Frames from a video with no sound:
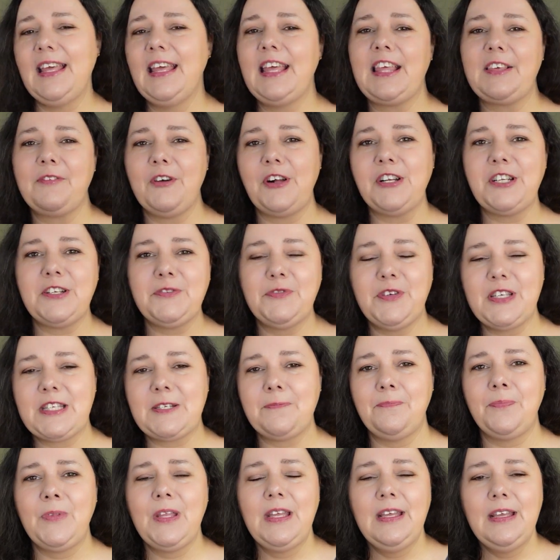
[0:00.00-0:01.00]
Ich wollte
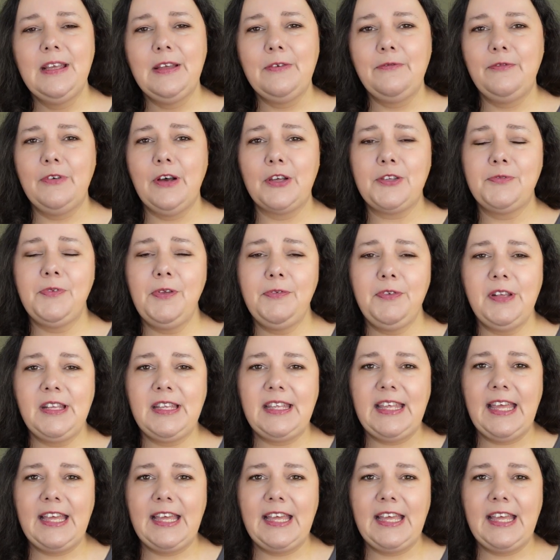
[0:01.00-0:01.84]
wissen, aus wie vielen